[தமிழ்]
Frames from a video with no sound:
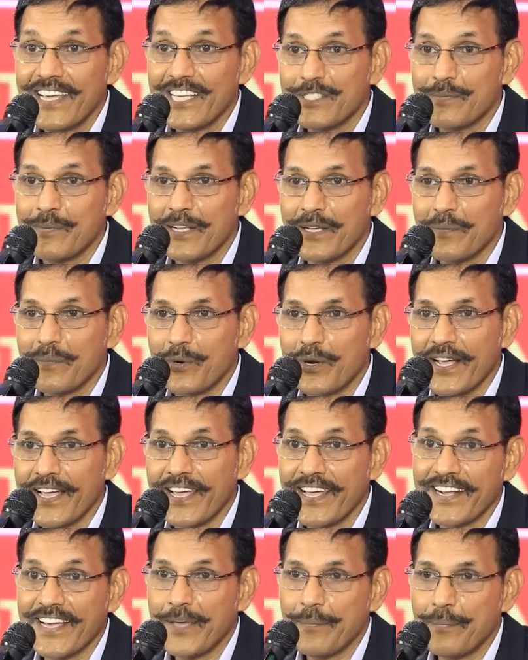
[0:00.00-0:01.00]
ஐஏஎஸ் படிக்க
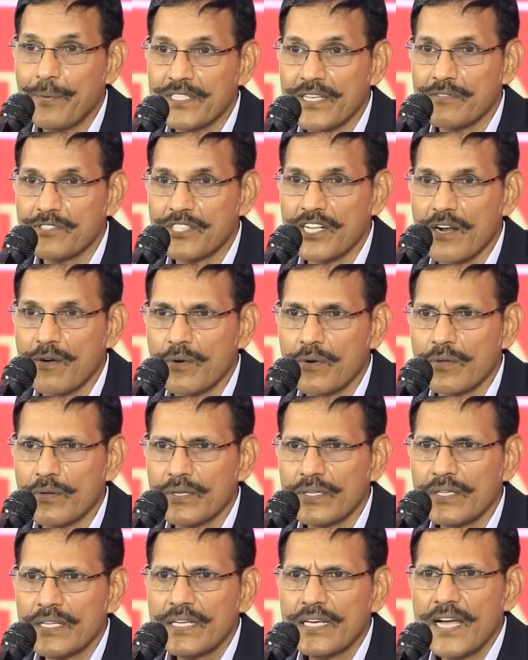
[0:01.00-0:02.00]
போகிறாங்க எனக்கு ஐபிஎஸ் ஆஃபீஸர்
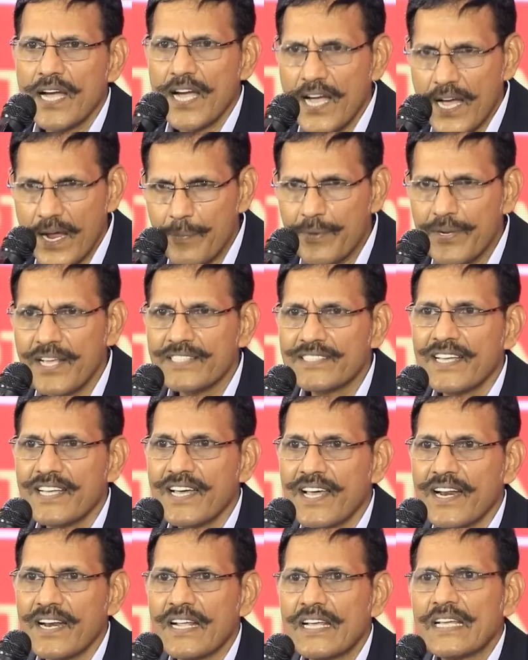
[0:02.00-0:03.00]
ஆகணும் அப்படியா
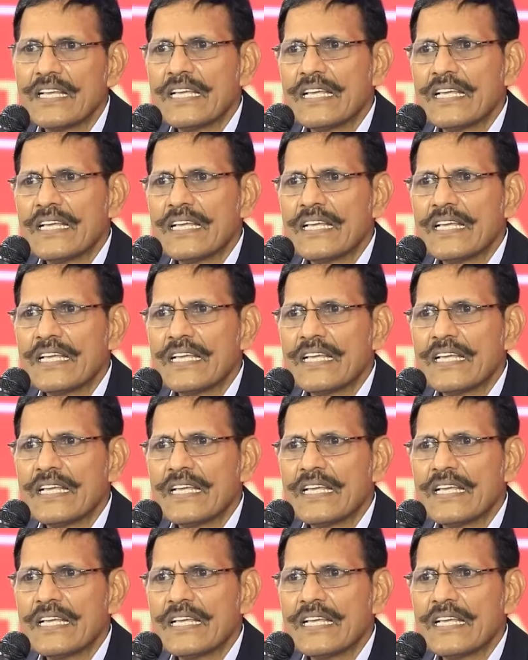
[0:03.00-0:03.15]
சார்